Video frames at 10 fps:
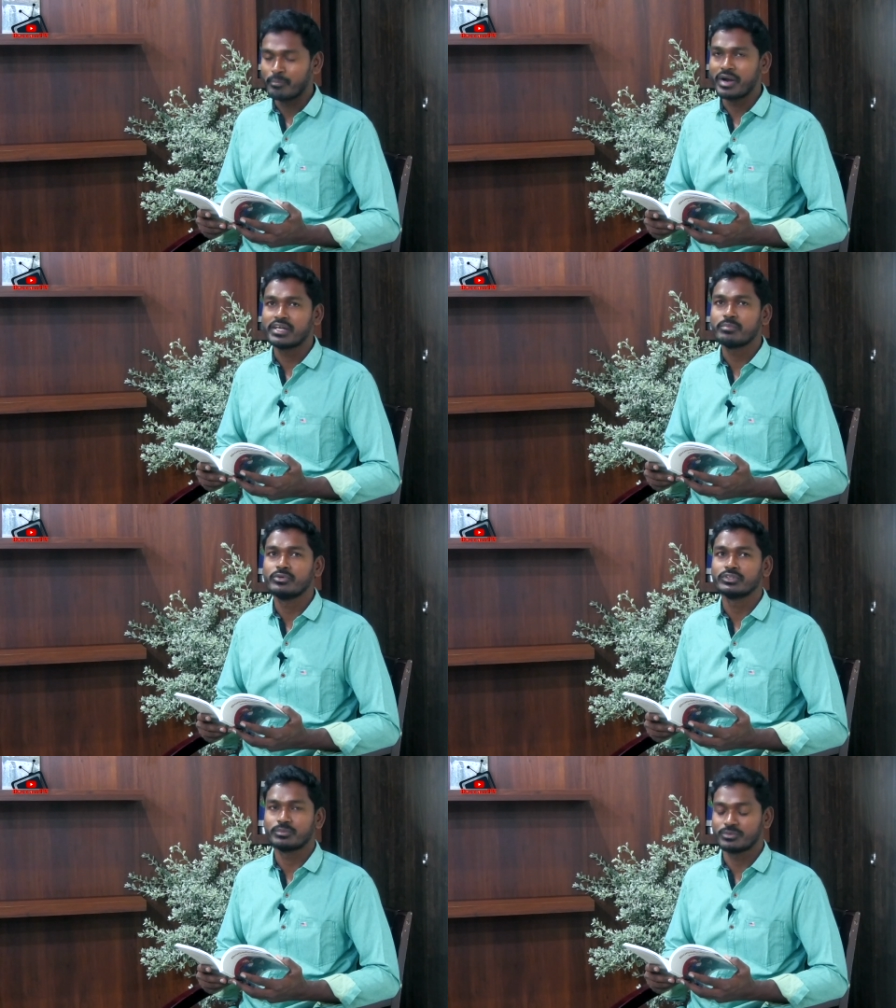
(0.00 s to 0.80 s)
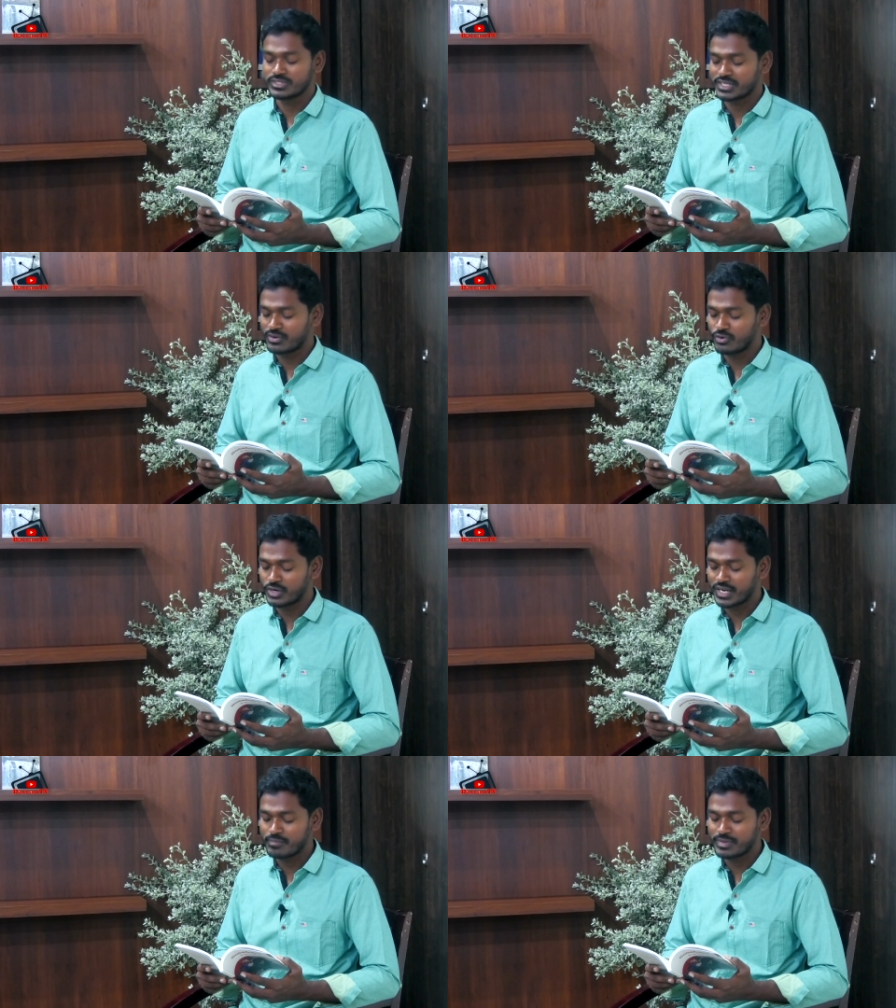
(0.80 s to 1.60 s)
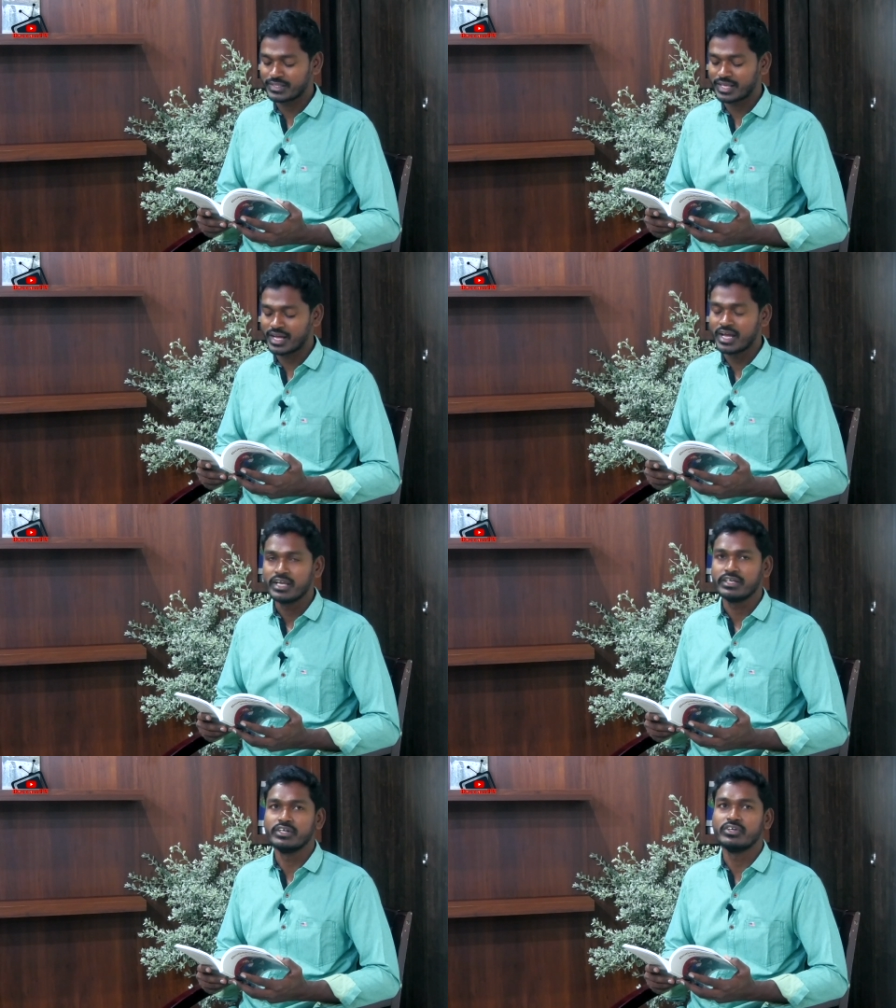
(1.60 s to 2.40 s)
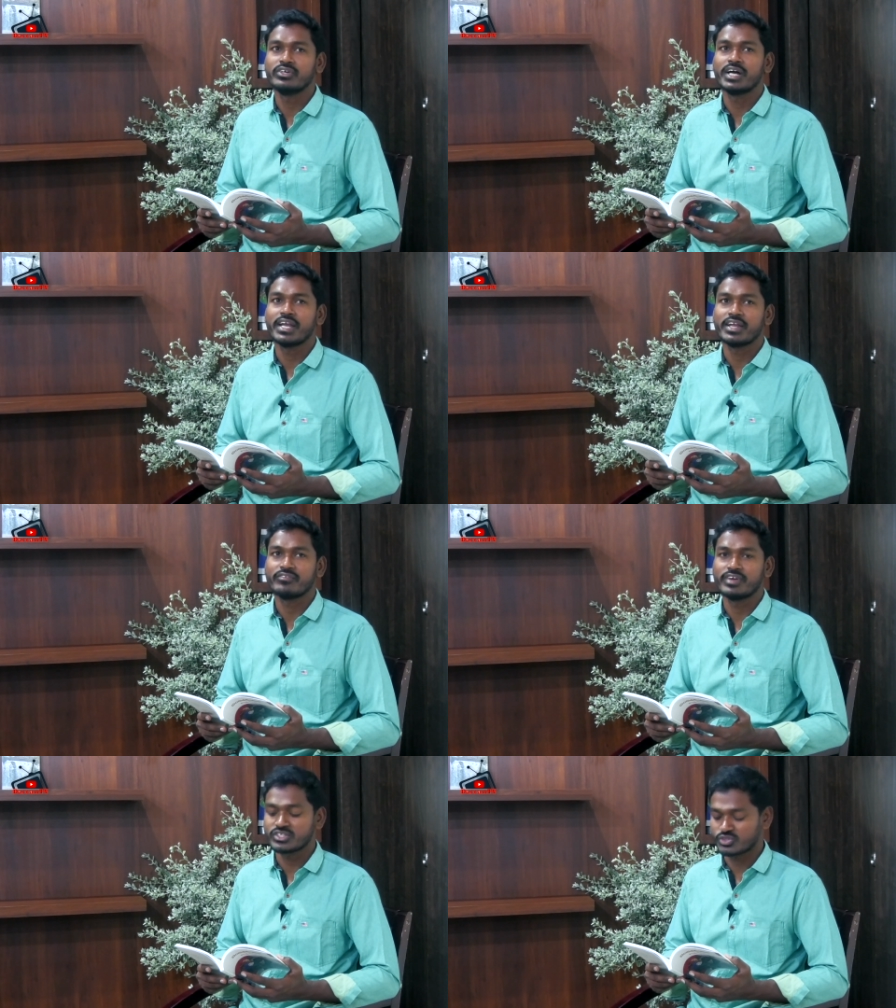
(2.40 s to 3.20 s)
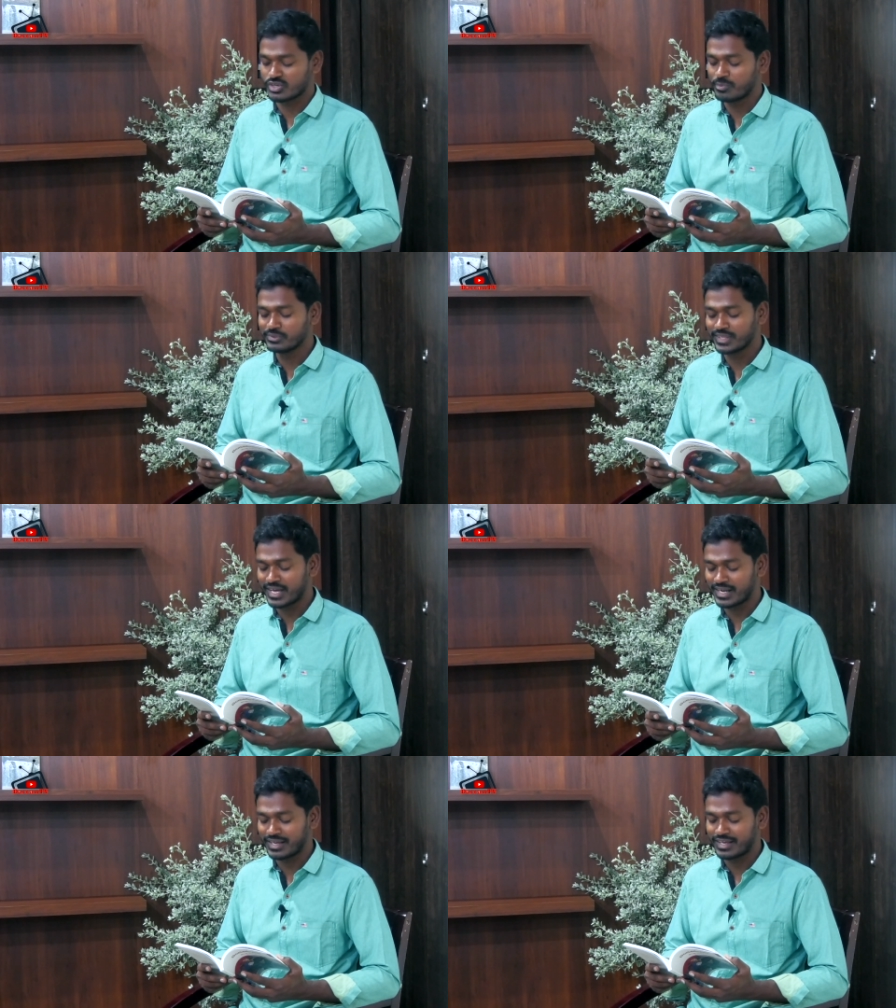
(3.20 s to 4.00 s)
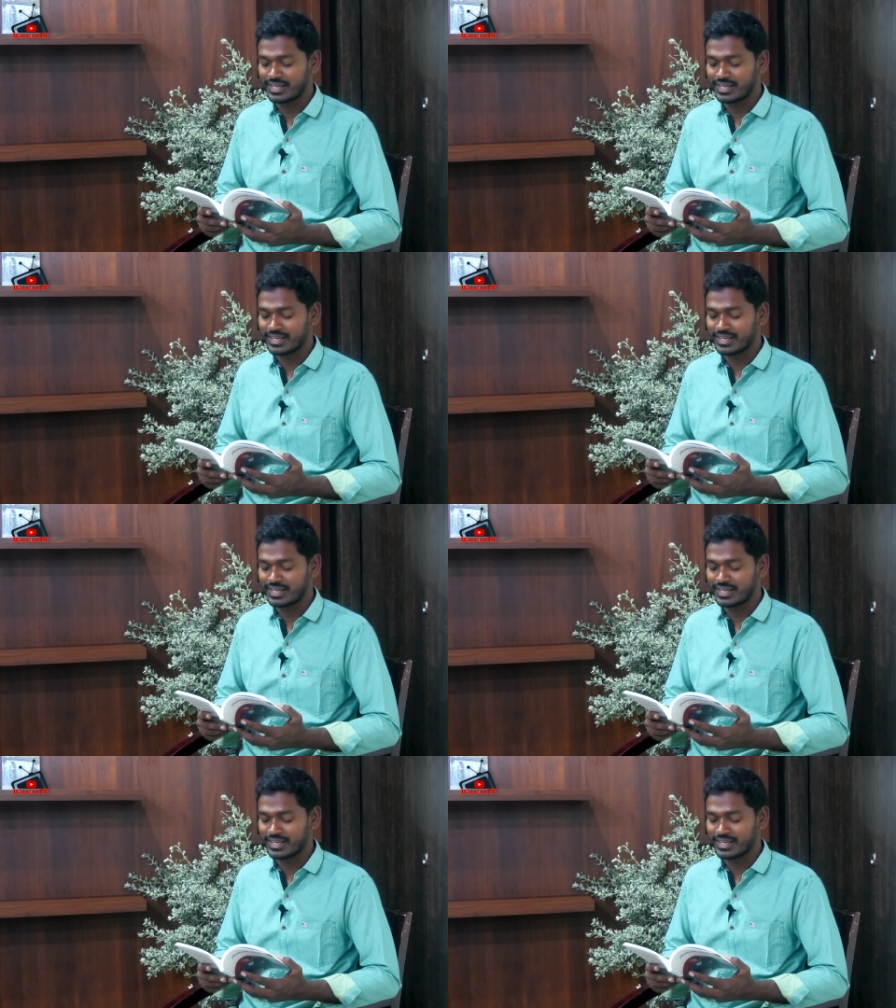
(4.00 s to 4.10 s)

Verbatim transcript: మట్టిపూత పూసిన గోడల మీద నిండుగా నవ్వే సున్నపు దార